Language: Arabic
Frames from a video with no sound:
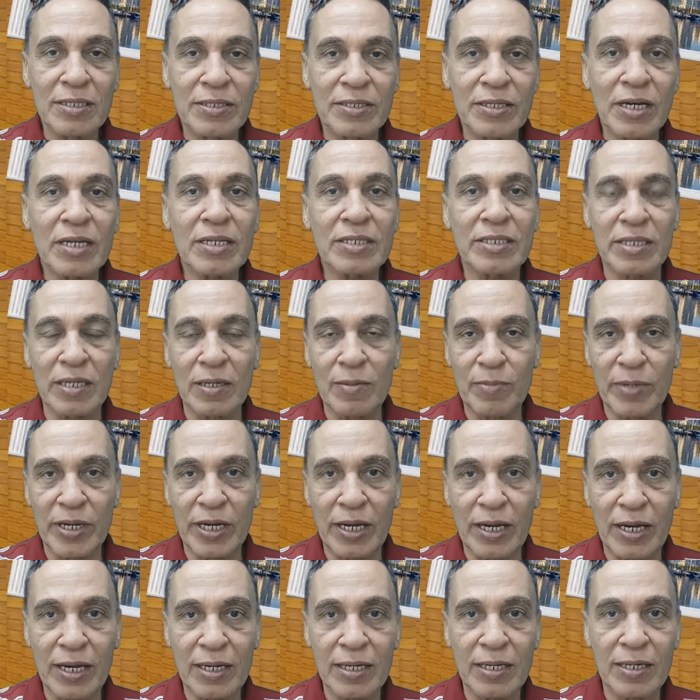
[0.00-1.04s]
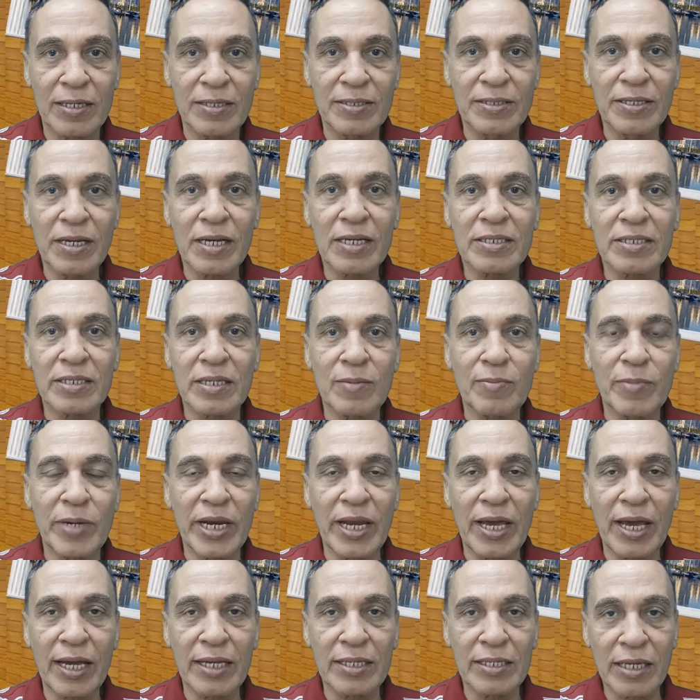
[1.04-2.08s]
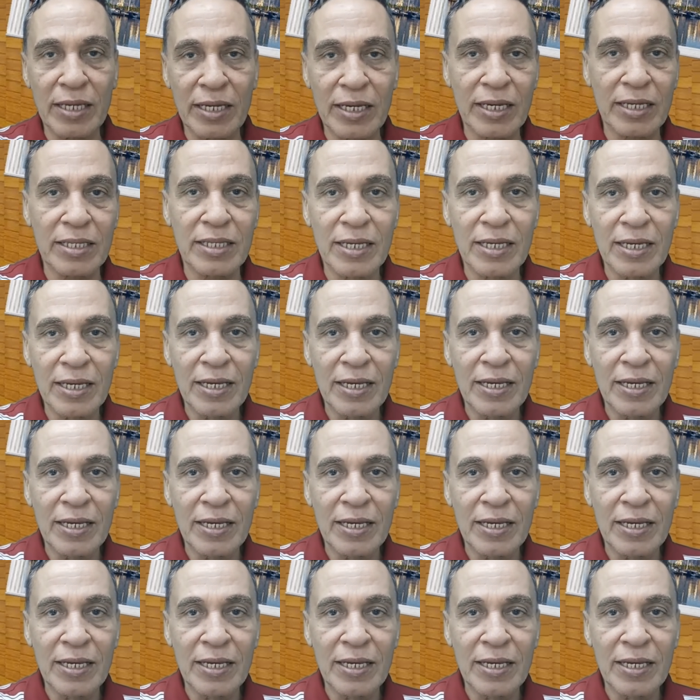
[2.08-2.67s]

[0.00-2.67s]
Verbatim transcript: نقص المناعه نقص المناعه ديت